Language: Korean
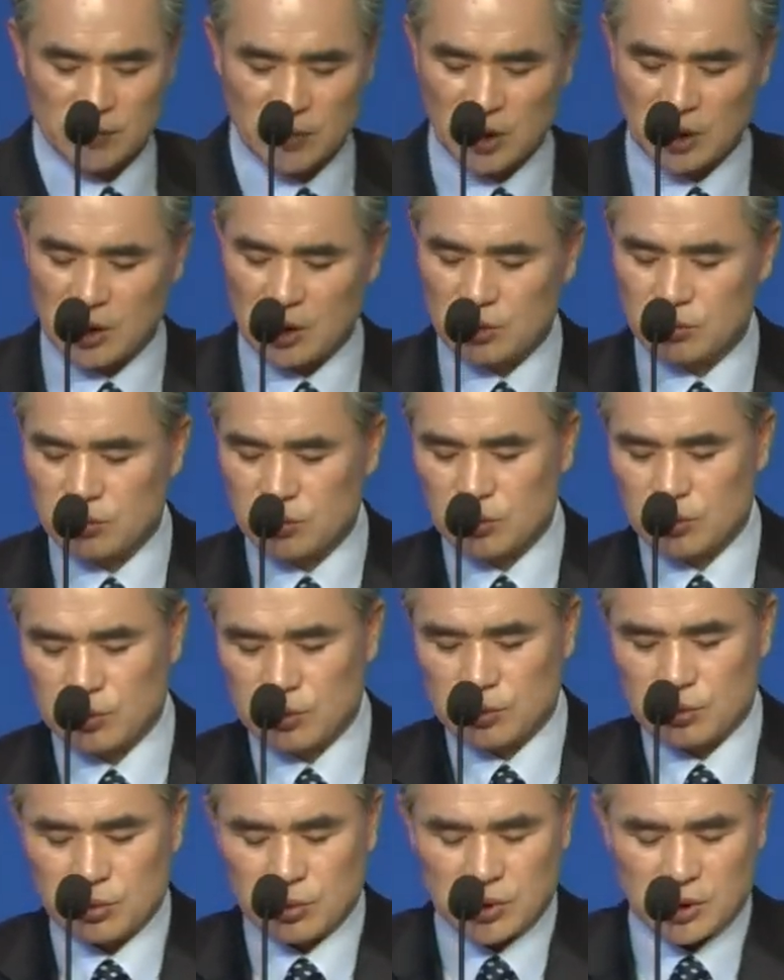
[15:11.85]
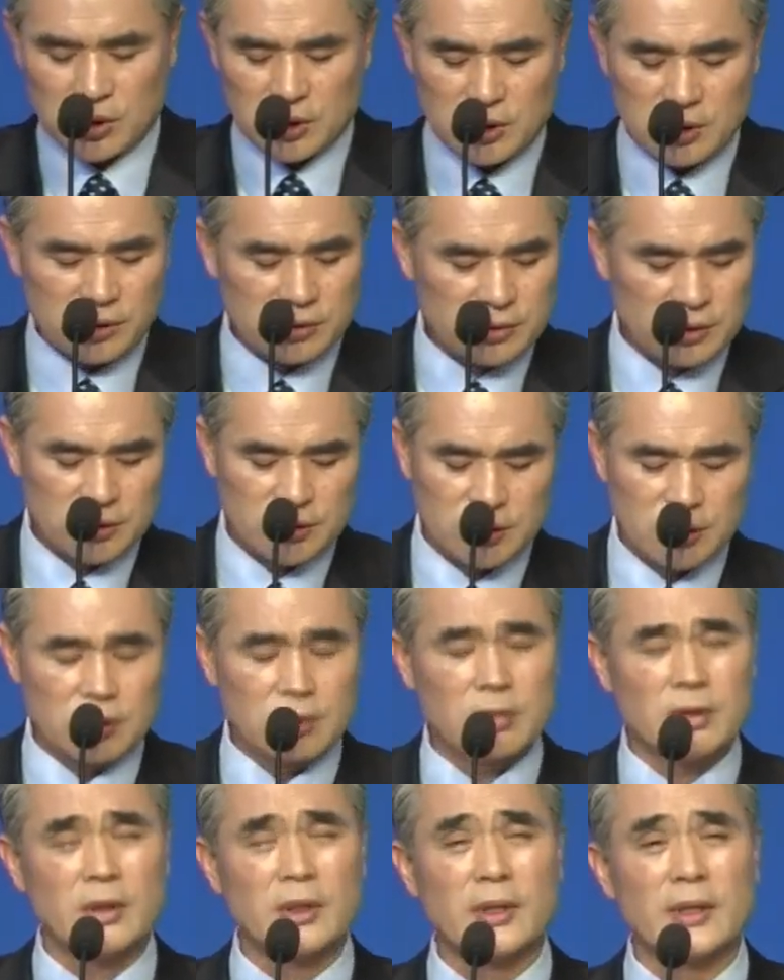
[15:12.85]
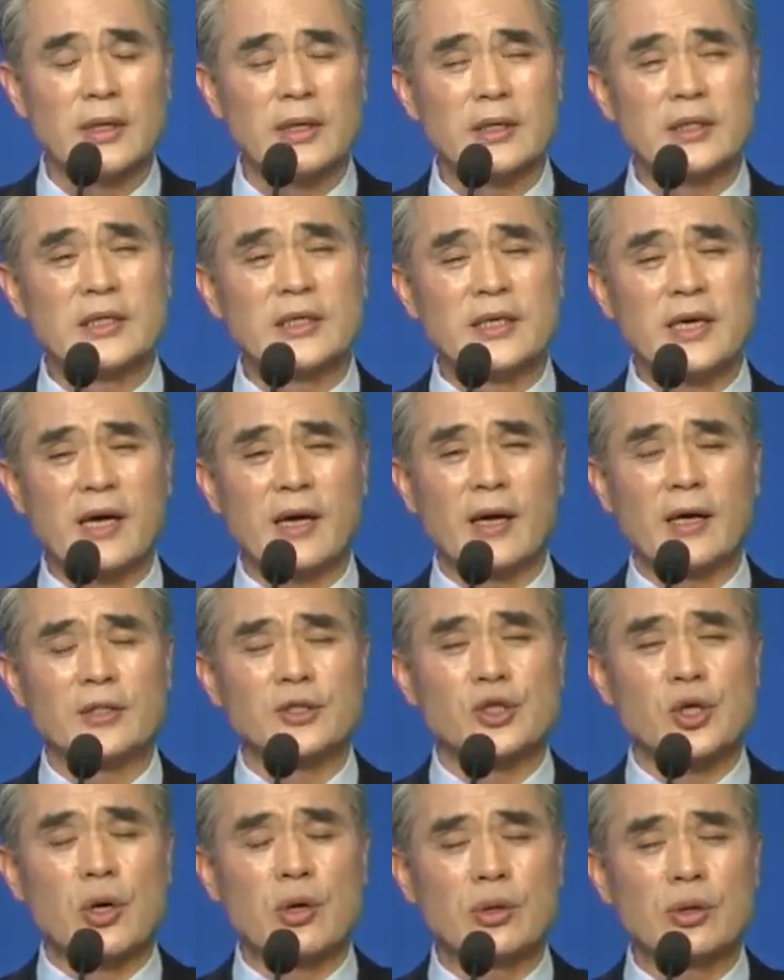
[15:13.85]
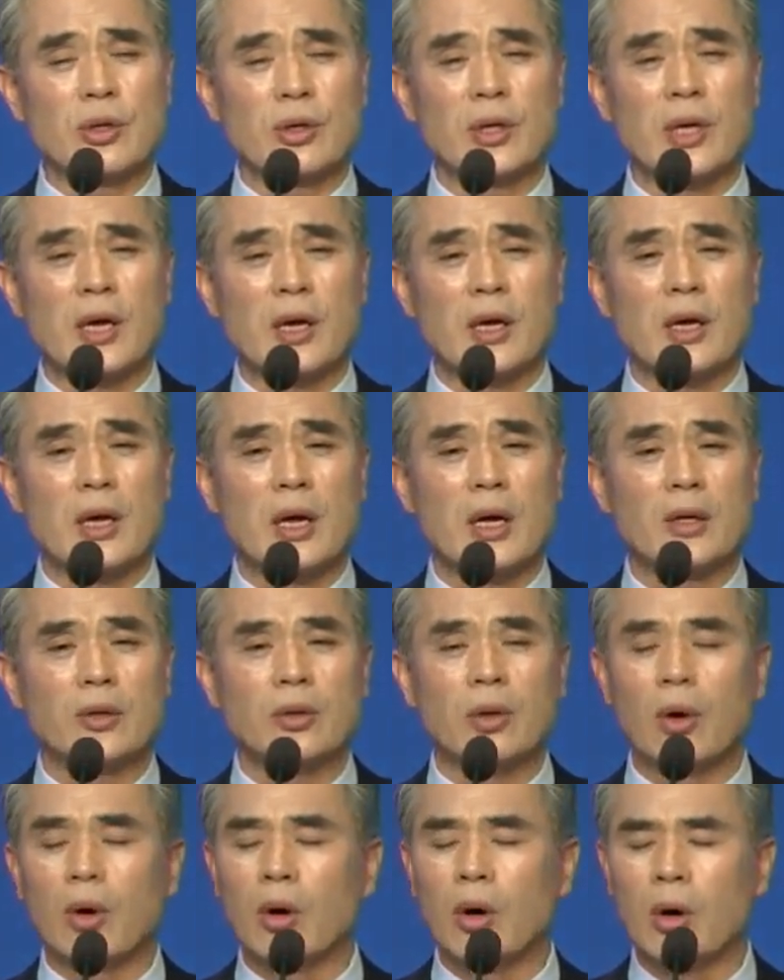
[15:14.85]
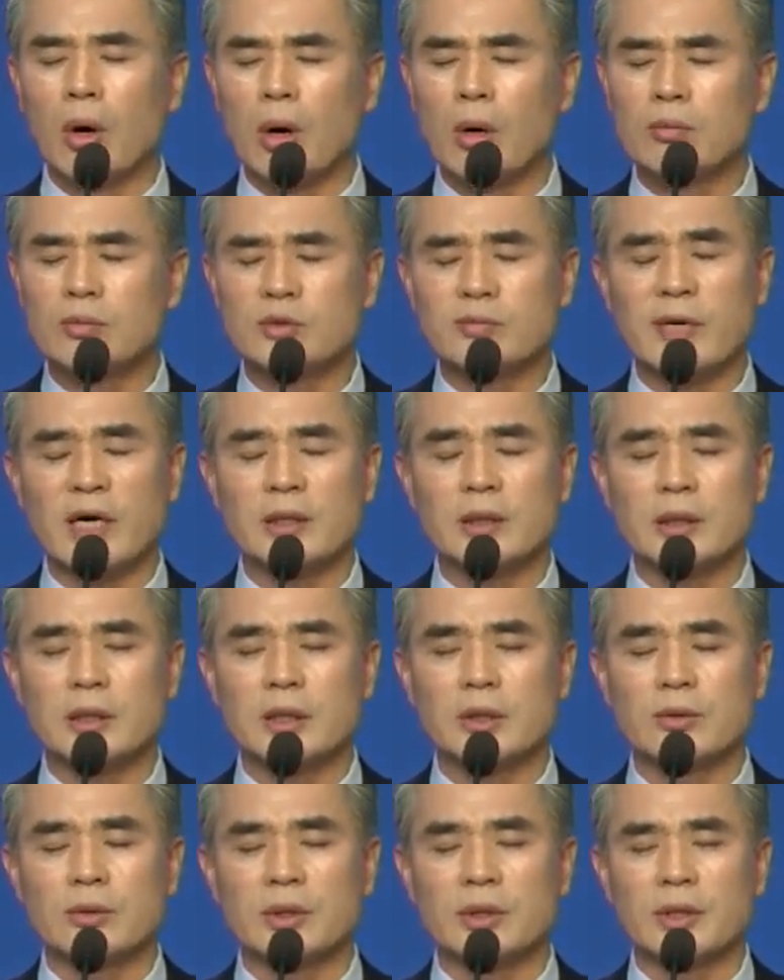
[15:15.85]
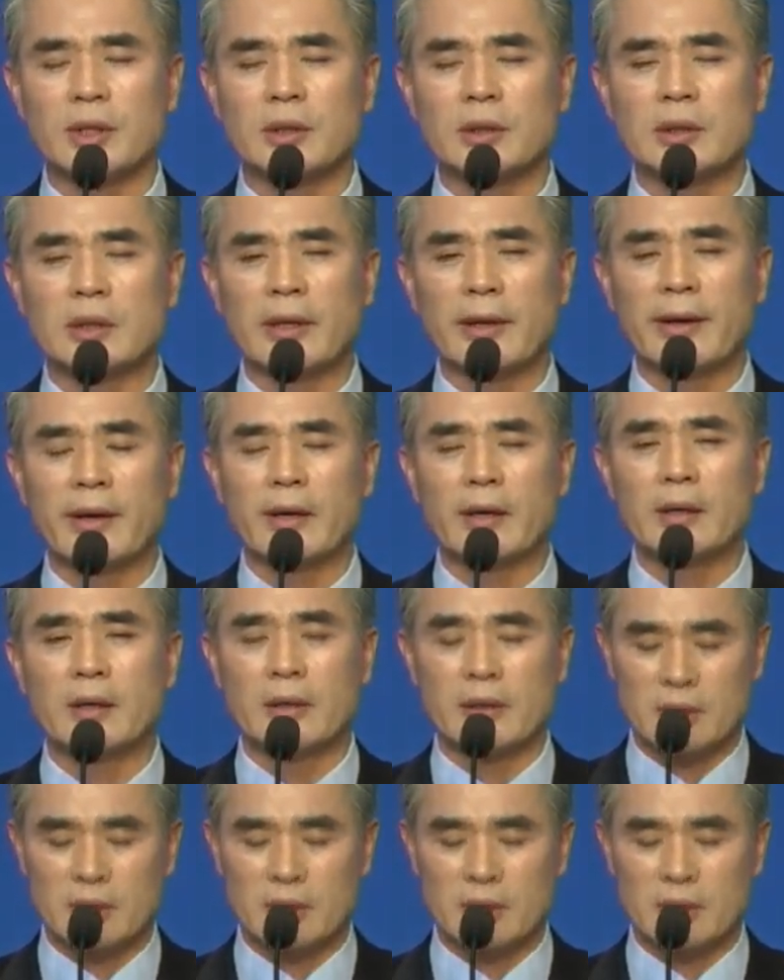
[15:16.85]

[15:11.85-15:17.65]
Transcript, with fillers: 애굽으로 돌아가려고 그래. 그런 그게 성경에 너무 많이 기록이 돼 있는데